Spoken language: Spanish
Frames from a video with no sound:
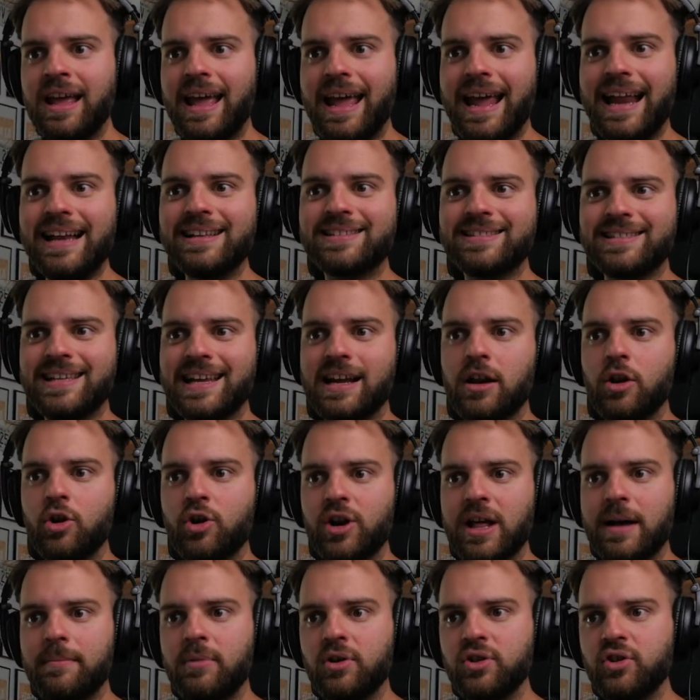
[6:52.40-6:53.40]
el
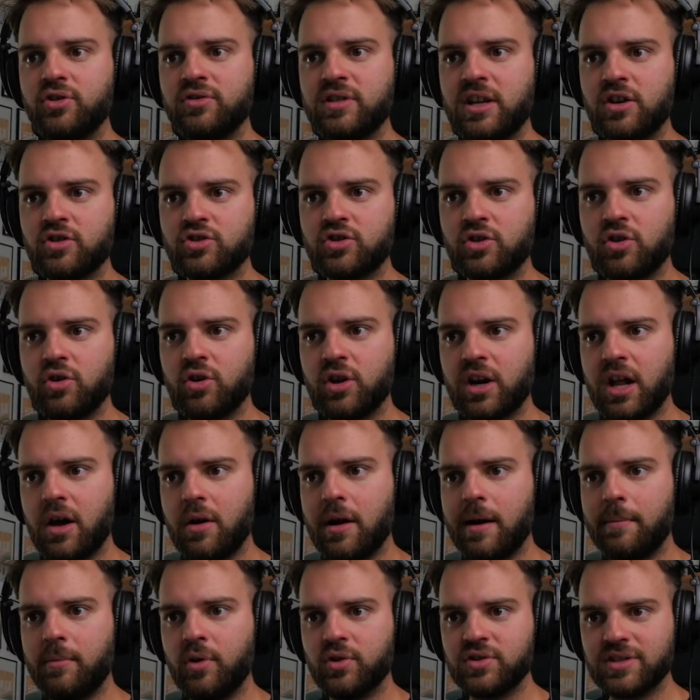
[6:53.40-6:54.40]
ciclorama donde nosotros
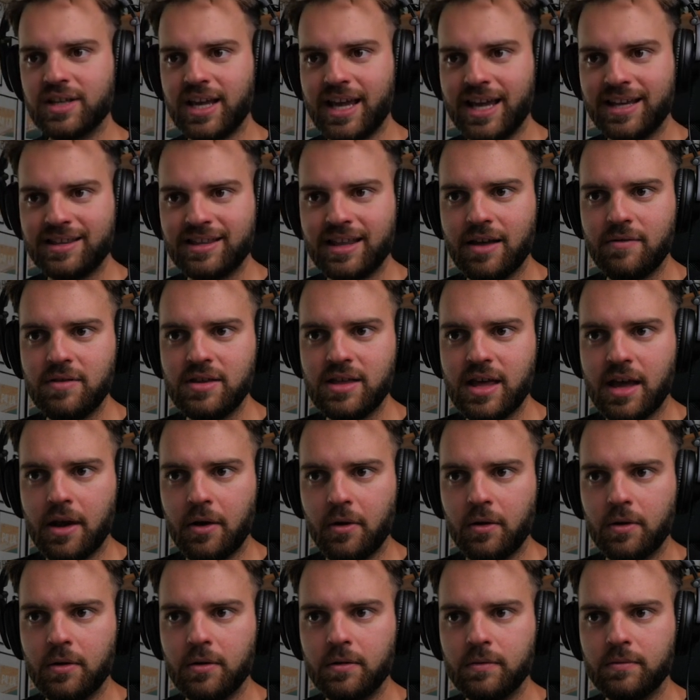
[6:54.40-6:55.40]
grabamos este
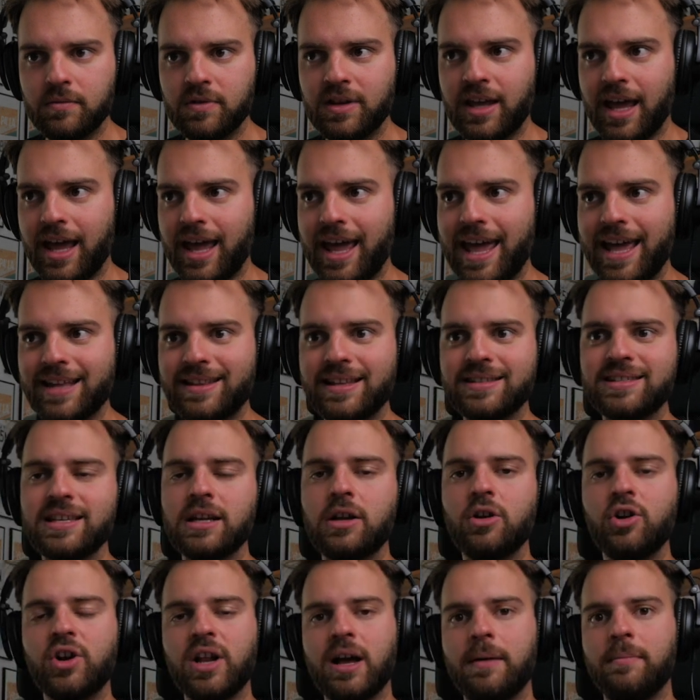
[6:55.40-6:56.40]
video, que es este
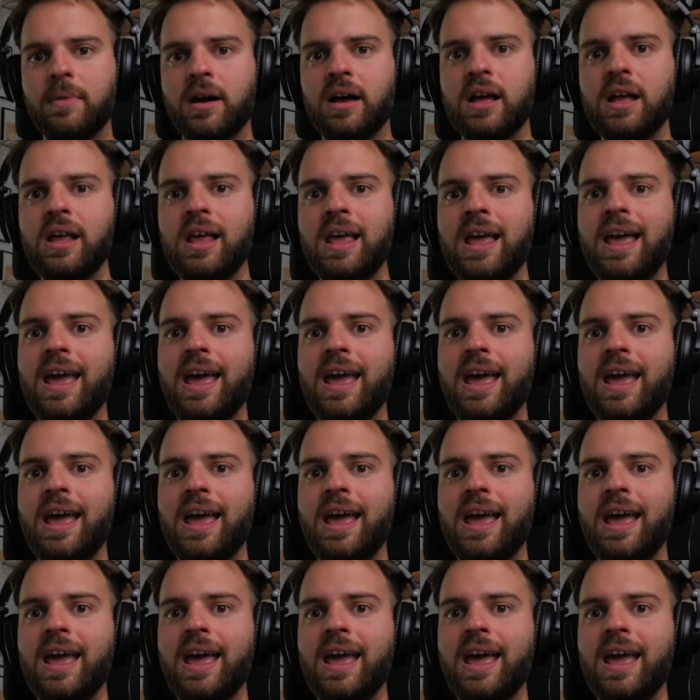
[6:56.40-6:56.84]
ciclorama,